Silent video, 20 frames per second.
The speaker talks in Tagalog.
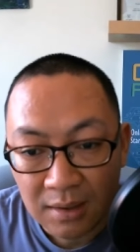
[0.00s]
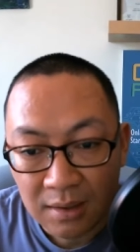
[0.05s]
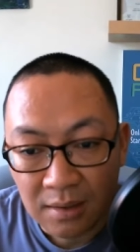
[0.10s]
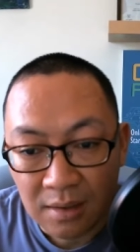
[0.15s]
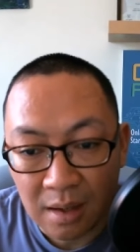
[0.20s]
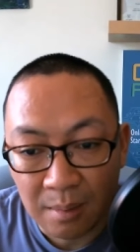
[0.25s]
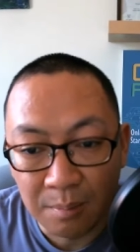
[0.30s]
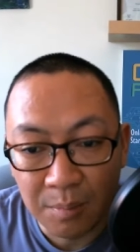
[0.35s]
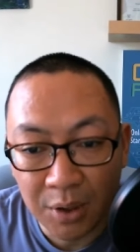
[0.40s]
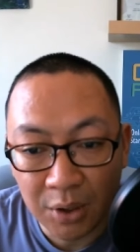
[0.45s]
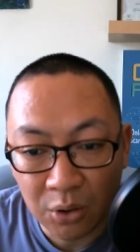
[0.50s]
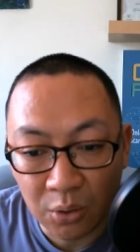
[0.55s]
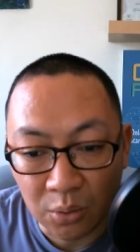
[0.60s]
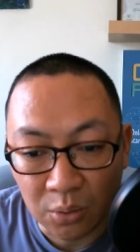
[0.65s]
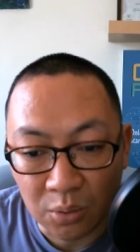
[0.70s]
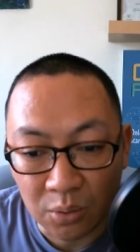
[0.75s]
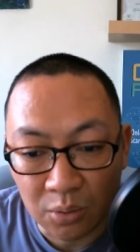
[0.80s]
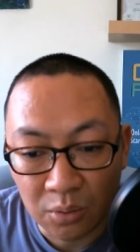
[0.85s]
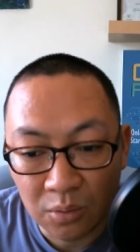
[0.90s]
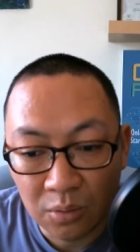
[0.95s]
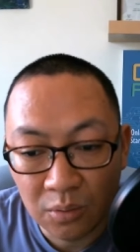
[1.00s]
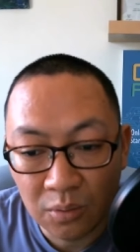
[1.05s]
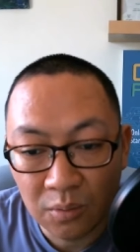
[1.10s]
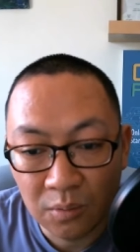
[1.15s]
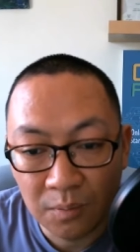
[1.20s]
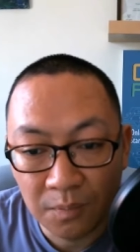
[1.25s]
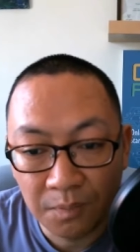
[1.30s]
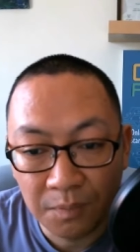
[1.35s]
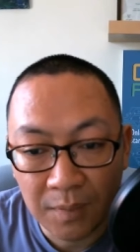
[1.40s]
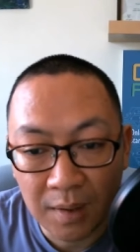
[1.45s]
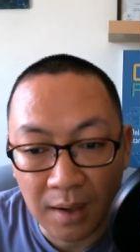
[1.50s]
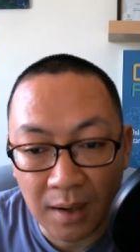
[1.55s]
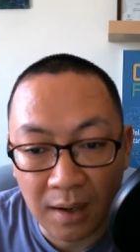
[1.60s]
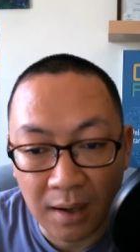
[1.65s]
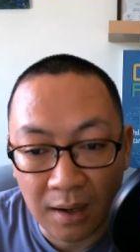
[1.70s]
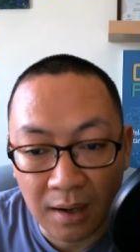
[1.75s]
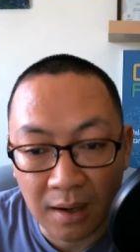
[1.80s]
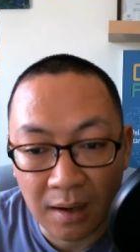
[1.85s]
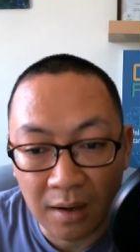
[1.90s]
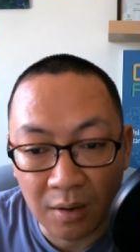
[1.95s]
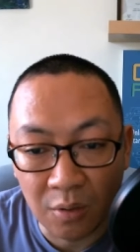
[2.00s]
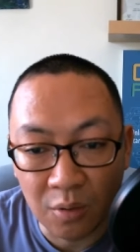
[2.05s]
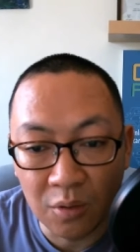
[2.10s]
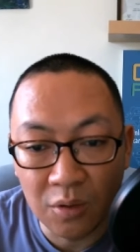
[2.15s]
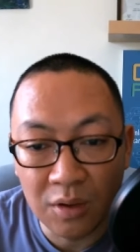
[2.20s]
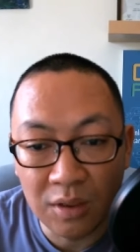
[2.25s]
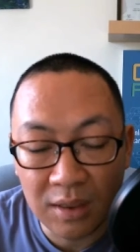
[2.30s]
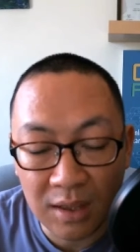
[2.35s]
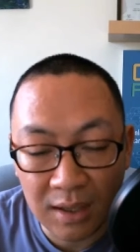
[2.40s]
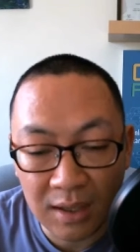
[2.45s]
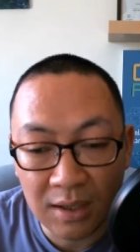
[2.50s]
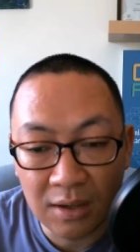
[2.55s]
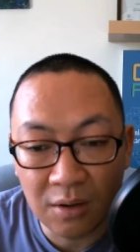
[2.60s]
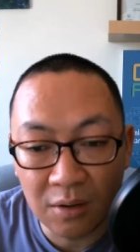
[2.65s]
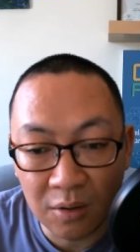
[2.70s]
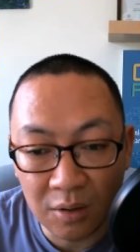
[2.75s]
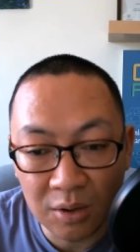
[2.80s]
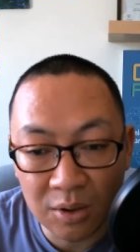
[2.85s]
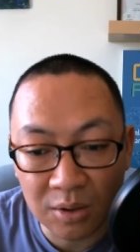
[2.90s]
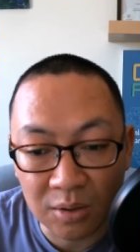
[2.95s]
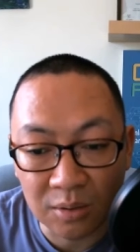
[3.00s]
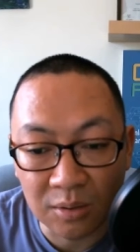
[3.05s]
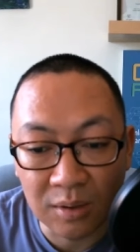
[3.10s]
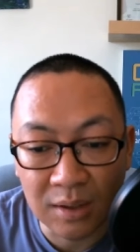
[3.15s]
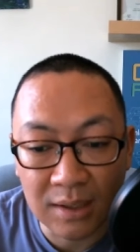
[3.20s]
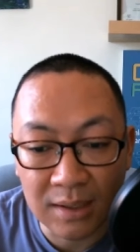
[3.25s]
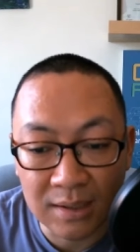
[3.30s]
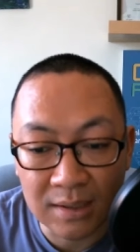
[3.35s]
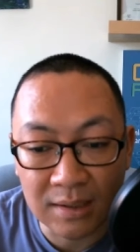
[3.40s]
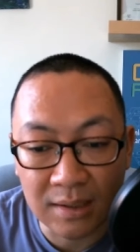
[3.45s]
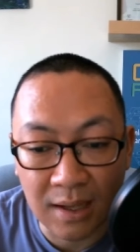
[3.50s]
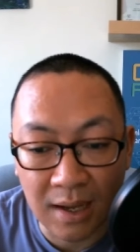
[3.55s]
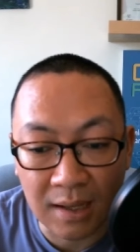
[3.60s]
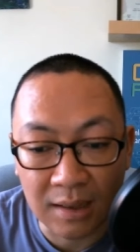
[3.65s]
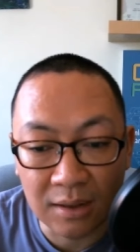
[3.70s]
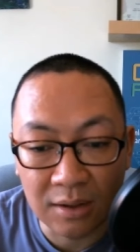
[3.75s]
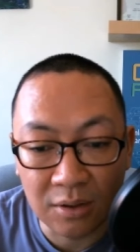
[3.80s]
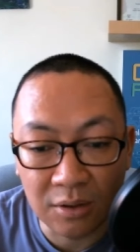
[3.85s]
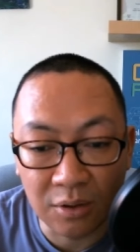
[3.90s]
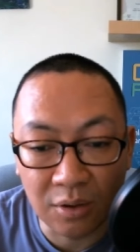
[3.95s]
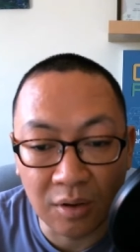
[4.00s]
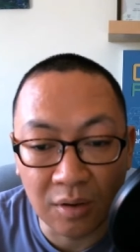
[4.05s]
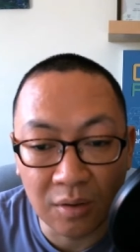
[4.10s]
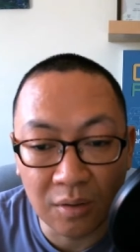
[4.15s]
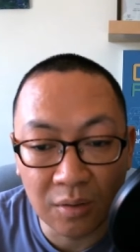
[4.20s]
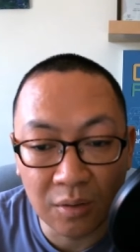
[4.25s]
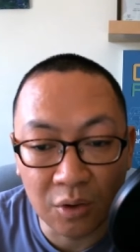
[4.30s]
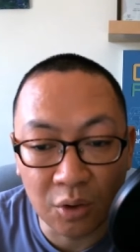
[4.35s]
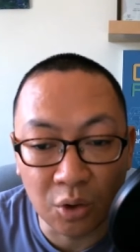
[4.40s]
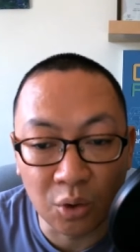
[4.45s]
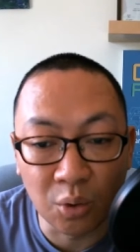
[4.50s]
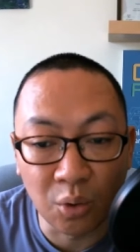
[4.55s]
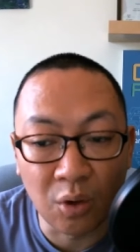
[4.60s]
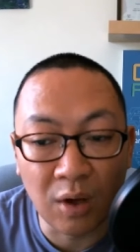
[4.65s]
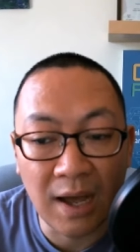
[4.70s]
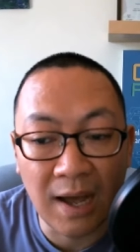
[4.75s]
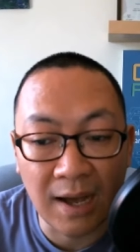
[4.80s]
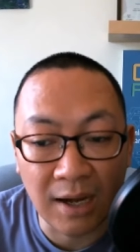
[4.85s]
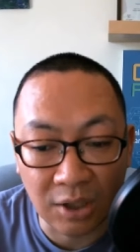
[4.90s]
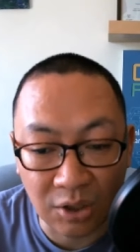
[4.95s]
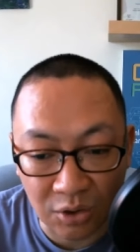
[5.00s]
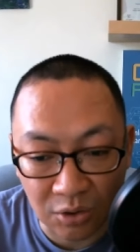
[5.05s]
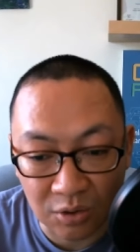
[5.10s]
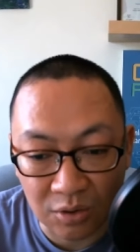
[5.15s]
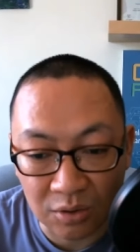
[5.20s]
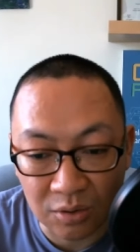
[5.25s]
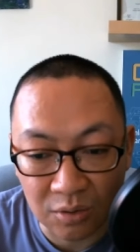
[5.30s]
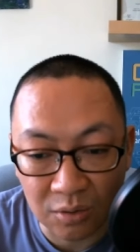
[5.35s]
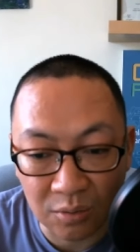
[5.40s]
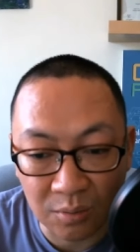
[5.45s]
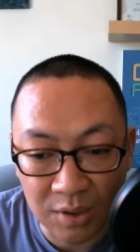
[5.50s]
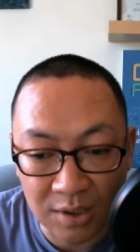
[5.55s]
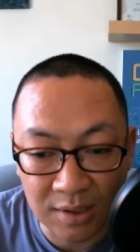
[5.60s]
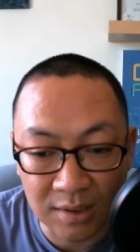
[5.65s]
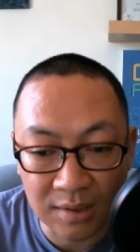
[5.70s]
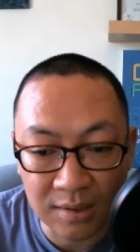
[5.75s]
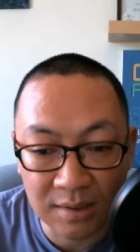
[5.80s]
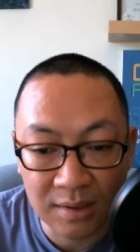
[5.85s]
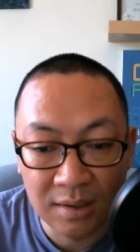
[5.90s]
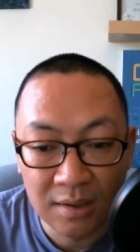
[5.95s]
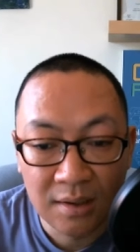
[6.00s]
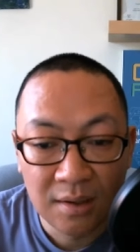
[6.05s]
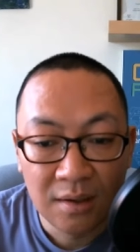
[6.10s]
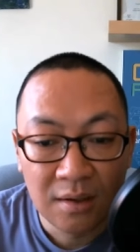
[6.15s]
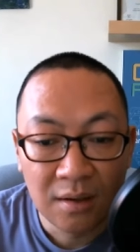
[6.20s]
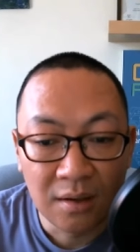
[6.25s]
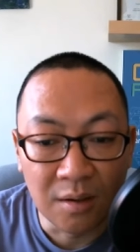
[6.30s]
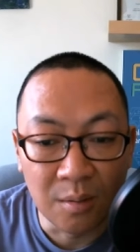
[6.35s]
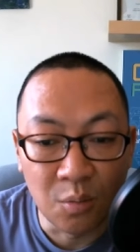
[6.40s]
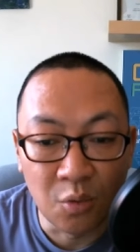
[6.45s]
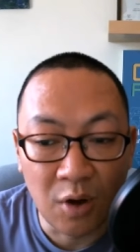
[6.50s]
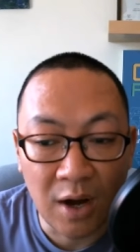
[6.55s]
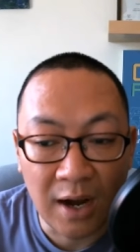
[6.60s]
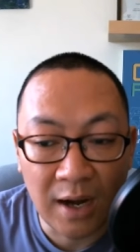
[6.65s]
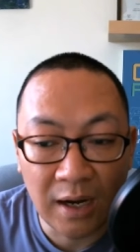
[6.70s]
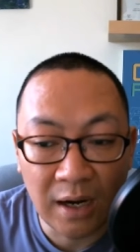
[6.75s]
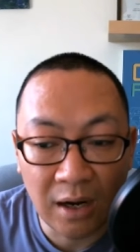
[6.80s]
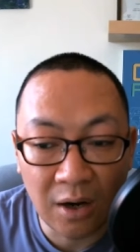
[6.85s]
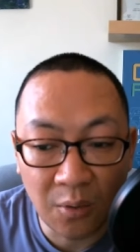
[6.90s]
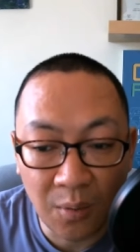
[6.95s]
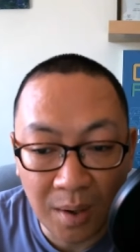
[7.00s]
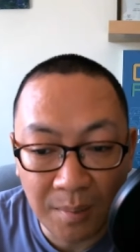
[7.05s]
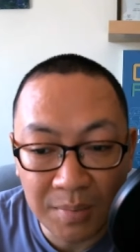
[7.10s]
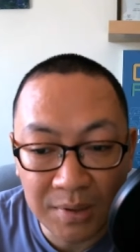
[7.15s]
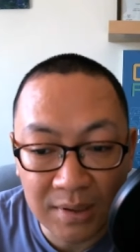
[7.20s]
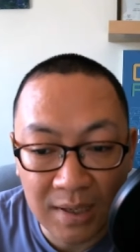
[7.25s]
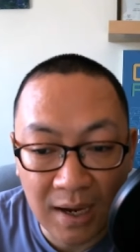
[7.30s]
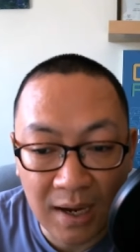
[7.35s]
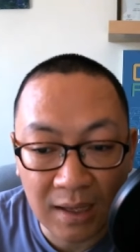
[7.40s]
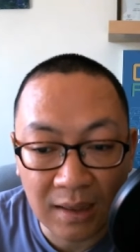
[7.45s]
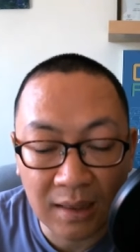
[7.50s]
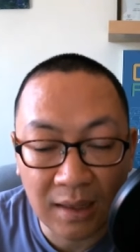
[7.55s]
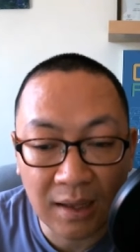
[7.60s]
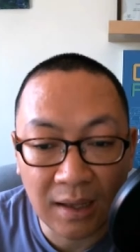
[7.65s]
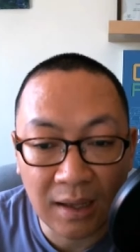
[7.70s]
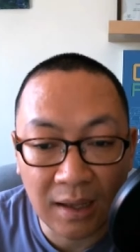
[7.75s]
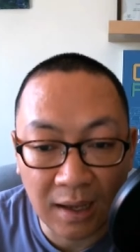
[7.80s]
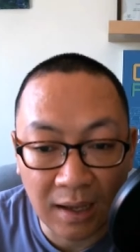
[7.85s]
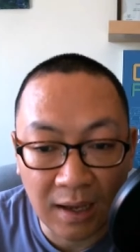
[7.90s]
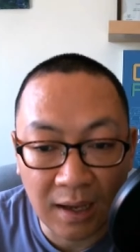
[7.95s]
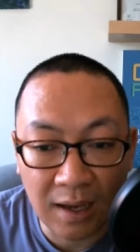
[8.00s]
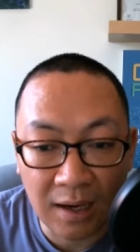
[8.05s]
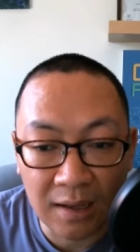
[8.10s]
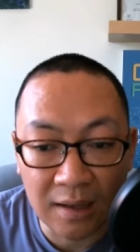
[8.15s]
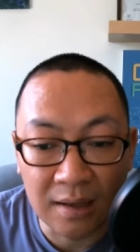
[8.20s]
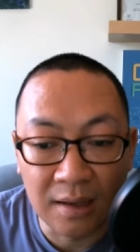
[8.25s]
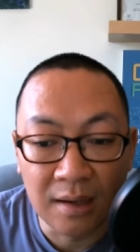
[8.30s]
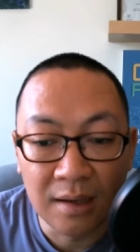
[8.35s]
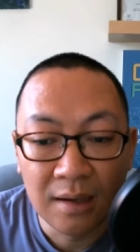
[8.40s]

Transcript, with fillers: Number two, uh, good thing also is that you you took action which is gumawa ka na ng website and